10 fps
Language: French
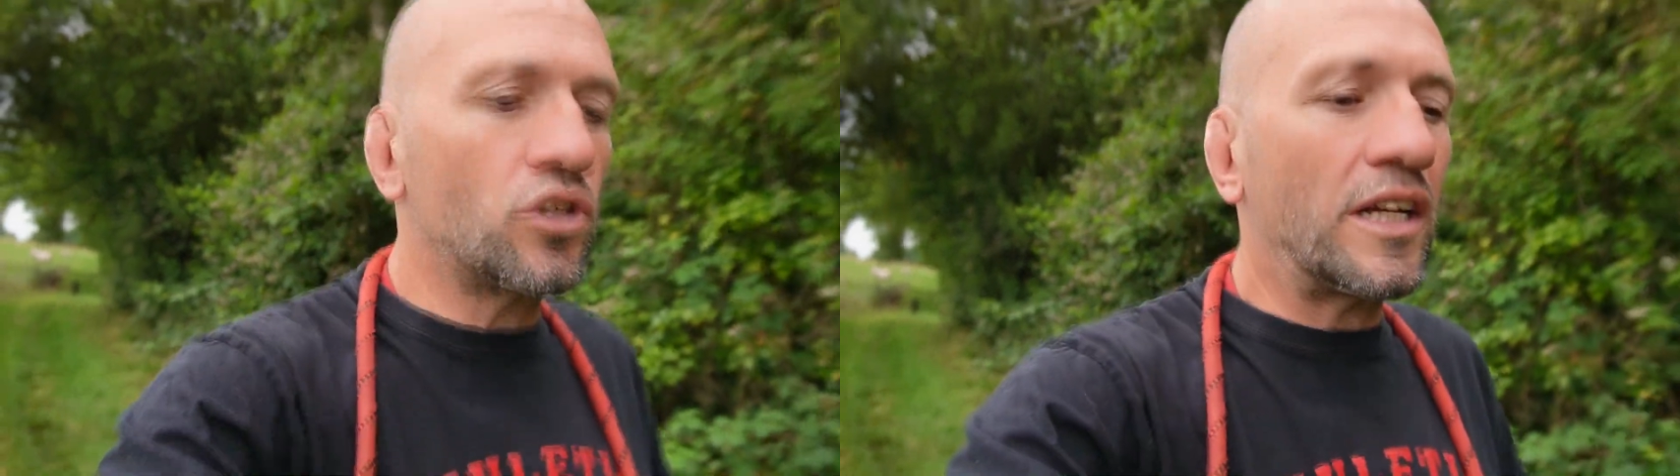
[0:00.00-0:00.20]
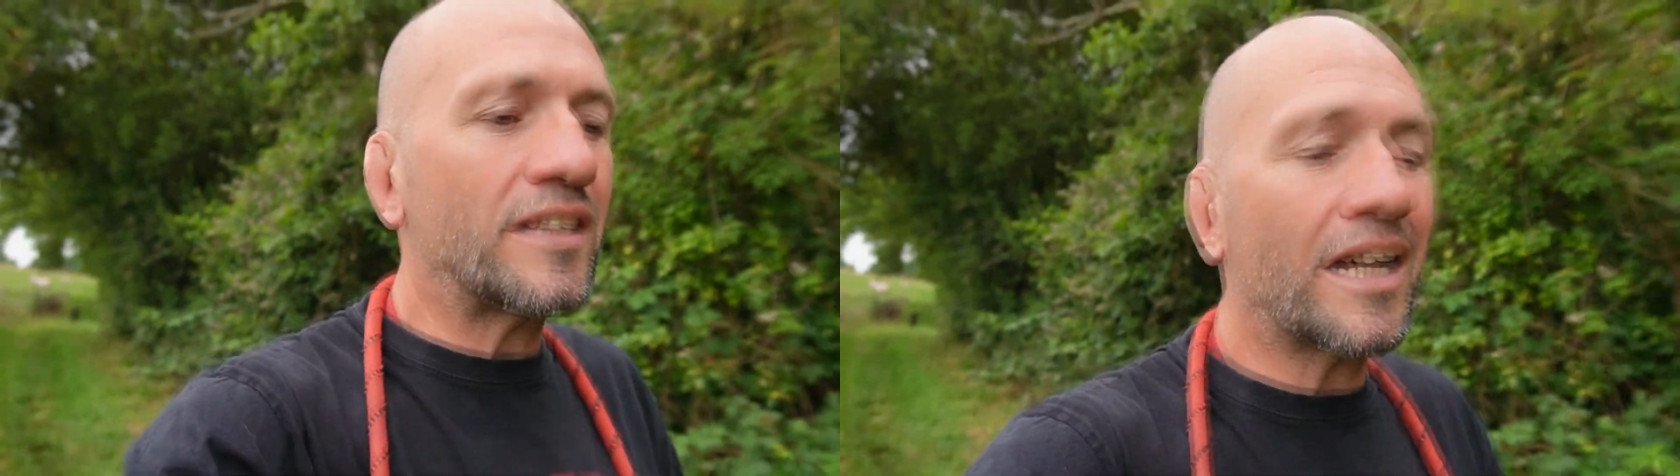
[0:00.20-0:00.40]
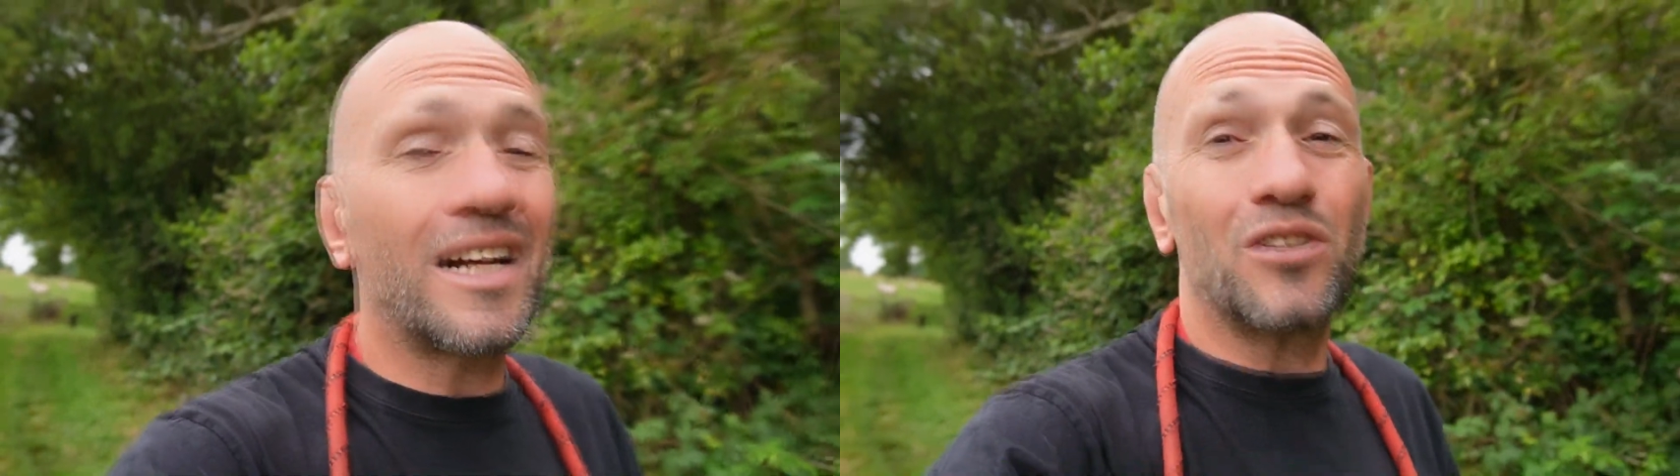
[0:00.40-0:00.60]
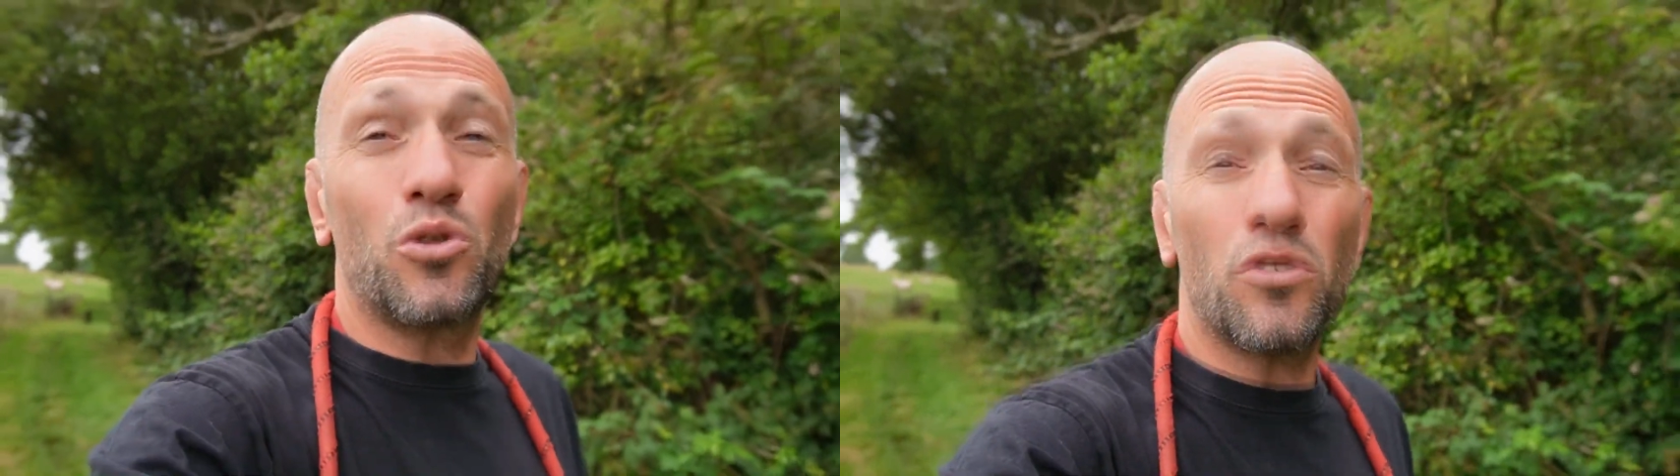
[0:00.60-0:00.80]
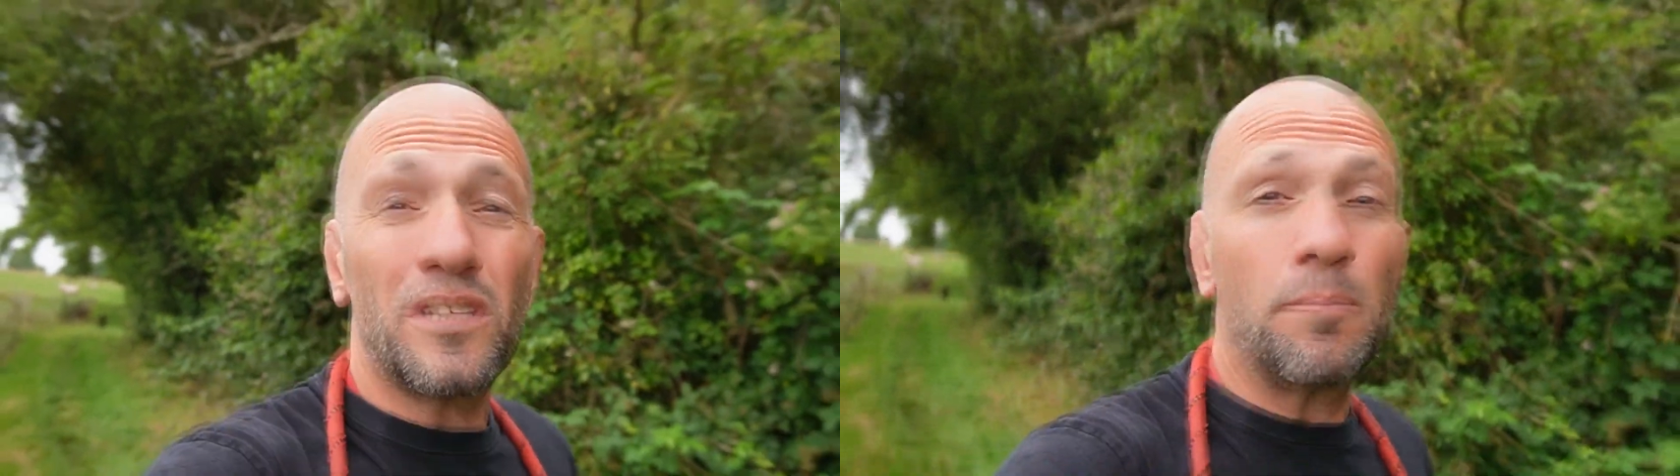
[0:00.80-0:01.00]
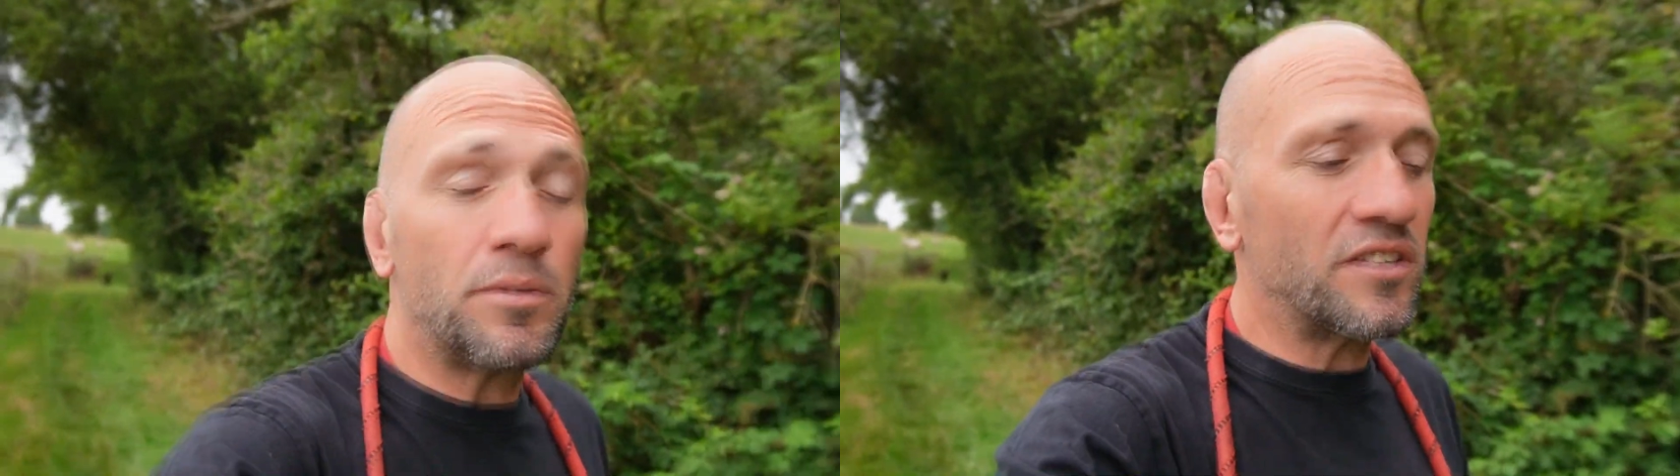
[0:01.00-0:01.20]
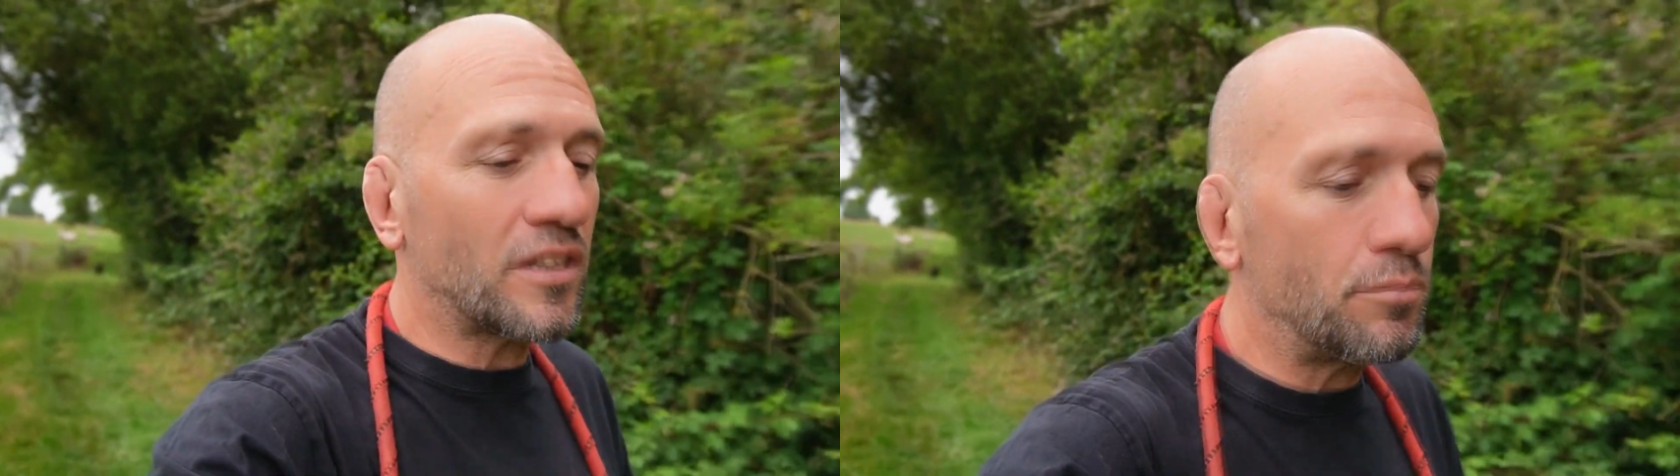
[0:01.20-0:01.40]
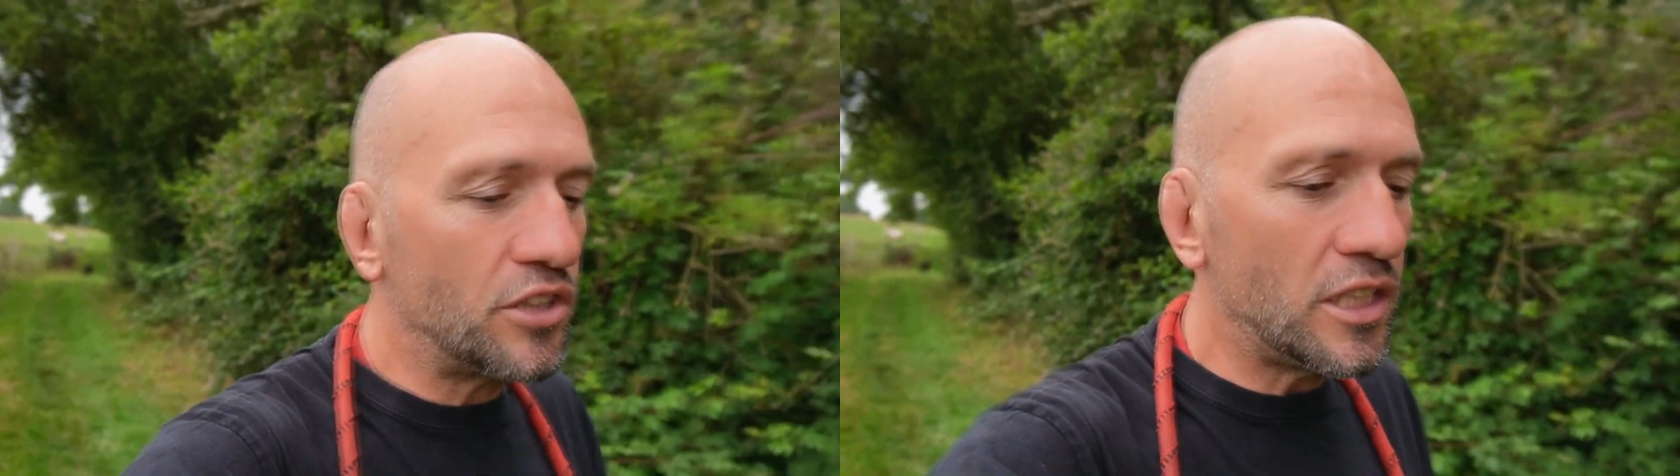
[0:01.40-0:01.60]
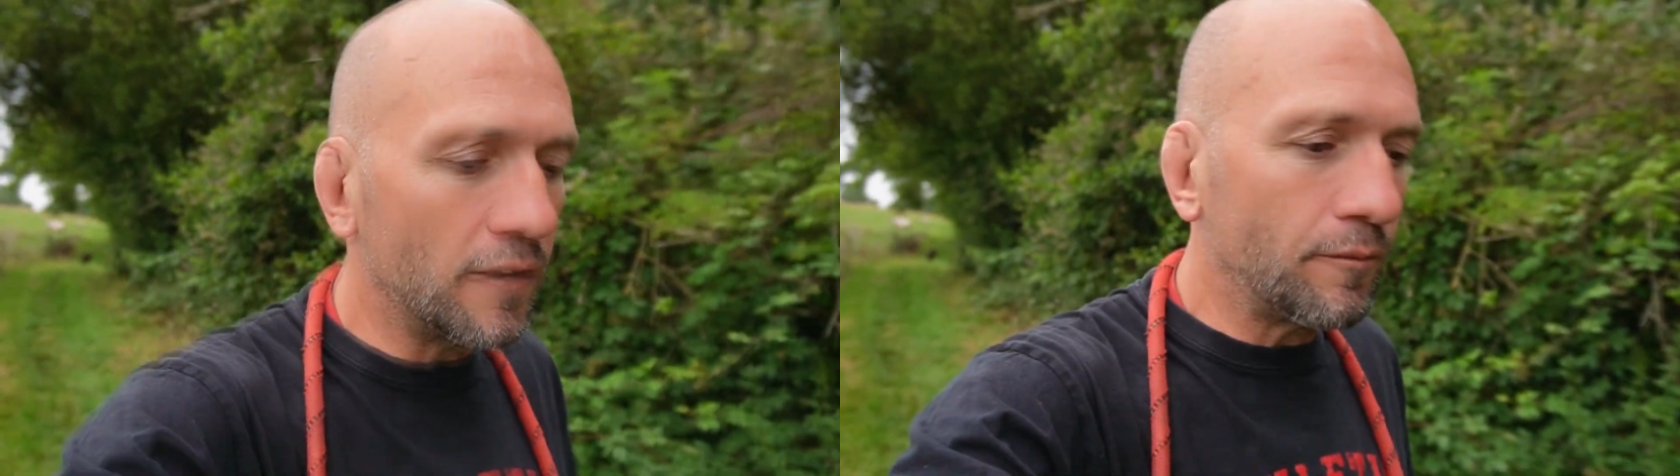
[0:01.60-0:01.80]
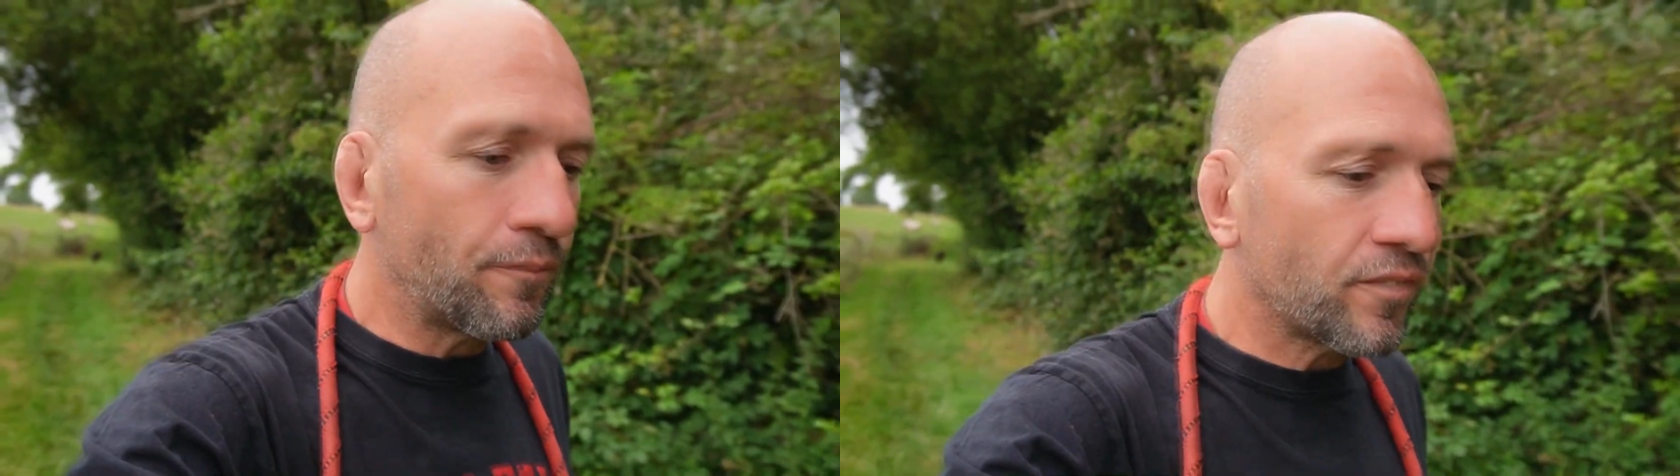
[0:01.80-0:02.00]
j'attaque la deuxième pièce reptile.